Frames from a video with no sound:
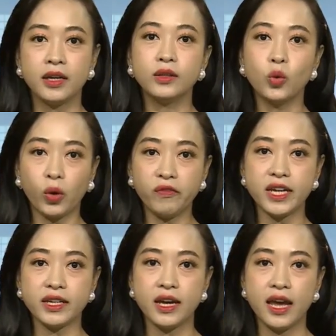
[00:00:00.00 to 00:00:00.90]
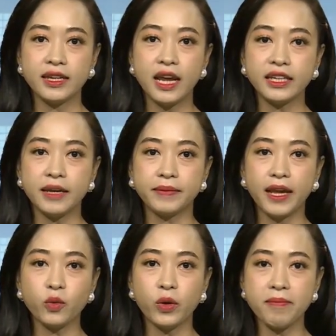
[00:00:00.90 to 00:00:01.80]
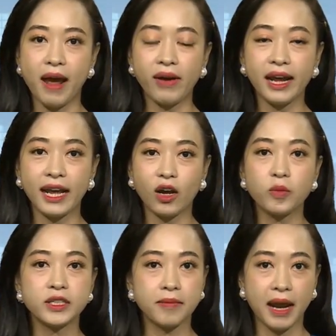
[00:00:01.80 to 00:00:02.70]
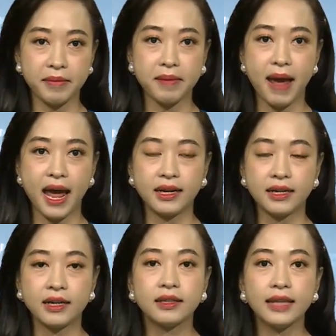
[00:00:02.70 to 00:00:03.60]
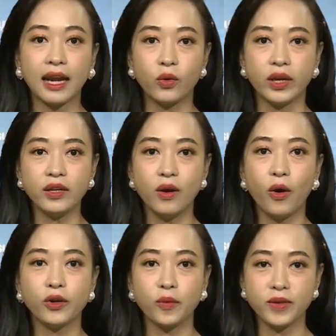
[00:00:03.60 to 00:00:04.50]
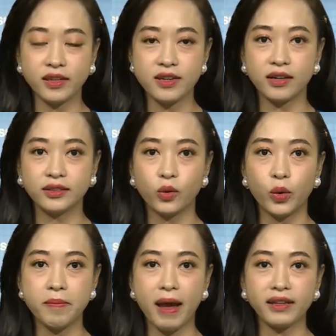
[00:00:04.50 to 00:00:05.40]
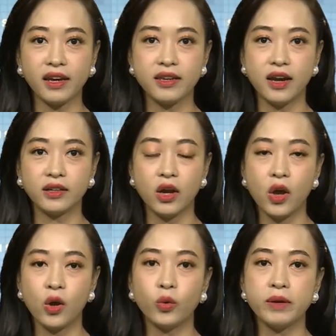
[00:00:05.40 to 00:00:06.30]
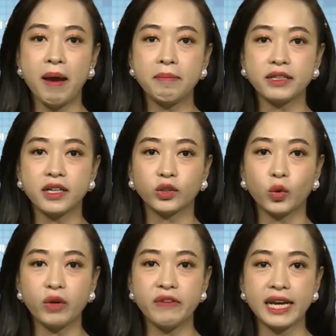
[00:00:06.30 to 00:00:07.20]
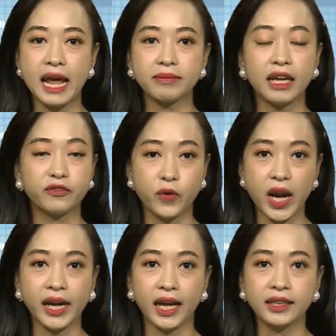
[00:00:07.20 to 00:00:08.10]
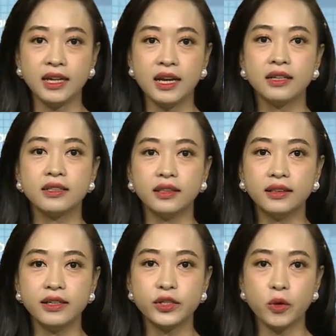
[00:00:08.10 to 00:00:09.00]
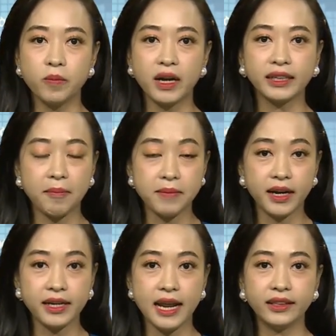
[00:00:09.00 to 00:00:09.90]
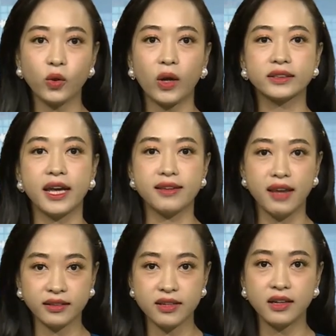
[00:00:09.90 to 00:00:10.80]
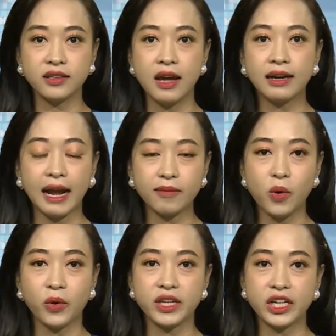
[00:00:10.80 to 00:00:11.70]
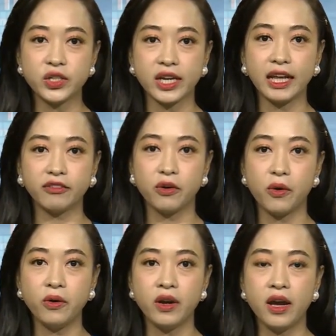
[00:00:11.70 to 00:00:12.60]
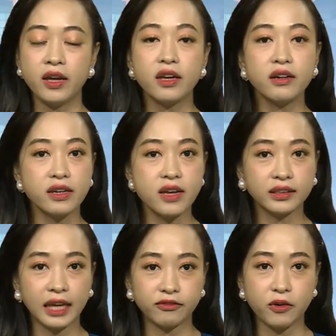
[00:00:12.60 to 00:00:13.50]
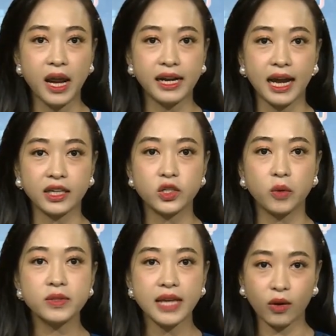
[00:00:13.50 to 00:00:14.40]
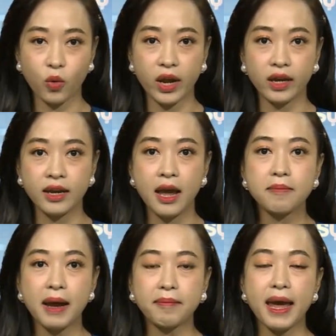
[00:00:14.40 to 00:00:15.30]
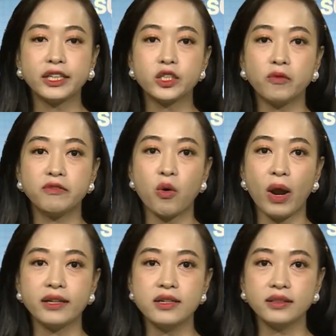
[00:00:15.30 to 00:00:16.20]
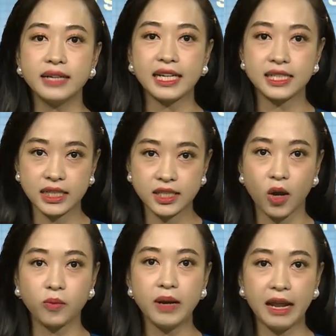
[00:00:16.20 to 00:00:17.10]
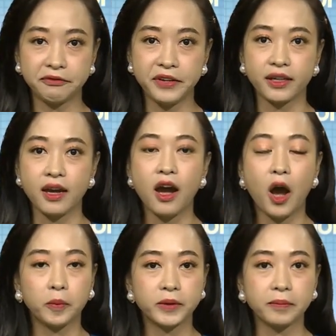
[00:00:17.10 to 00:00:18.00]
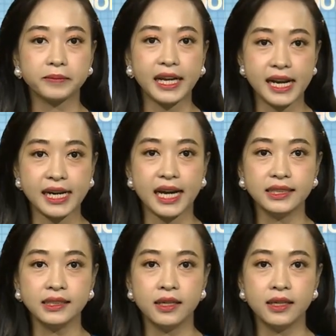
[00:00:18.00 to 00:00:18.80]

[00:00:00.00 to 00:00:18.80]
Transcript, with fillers: Thưa quý vị, nhân dịp Tết Quý Mão 2023, Thành ủy, Hội đồng Nhân dân, Ủy ban Nhân dân, Ủy ban Mặt trận Tổ quốc Việt Nam thành phố Đà Nẵng gửi thư chúc mừng năm mới đến toàn thể nhân dân, cán bộ chiến sĩ thành phố, những người dân thành phố Đà Nẵng sống xa quê, bạn bè trong và ngoài nước đang sinh sống, làm việc, học tập tại Đà Nẵng.